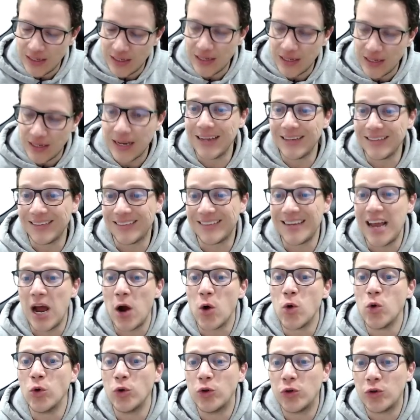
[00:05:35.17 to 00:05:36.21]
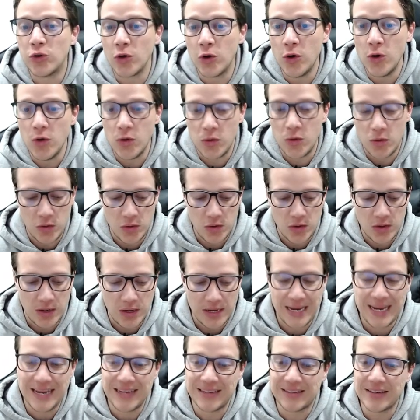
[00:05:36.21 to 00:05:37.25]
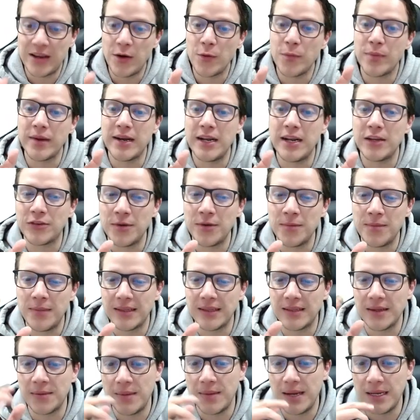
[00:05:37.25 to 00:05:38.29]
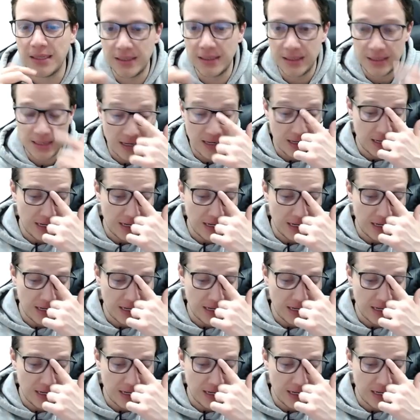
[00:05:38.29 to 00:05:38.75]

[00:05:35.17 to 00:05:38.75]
Eh, se ajustó esa operación matemática.